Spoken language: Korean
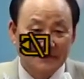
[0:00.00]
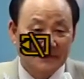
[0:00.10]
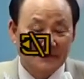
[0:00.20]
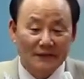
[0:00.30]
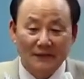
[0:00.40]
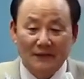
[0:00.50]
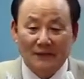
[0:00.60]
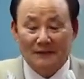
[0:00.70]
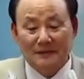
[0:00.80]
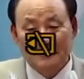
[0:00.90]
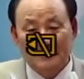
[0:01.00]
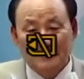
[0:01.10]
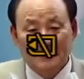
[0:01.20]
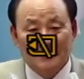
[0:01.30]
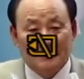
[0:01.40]
그러니까
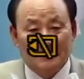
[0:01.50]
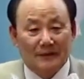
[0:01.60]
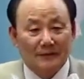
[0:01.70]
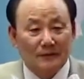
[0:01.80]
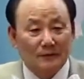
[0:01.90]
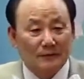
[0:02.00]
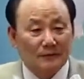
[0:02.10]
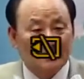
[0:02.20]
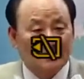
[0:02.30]
야 이거는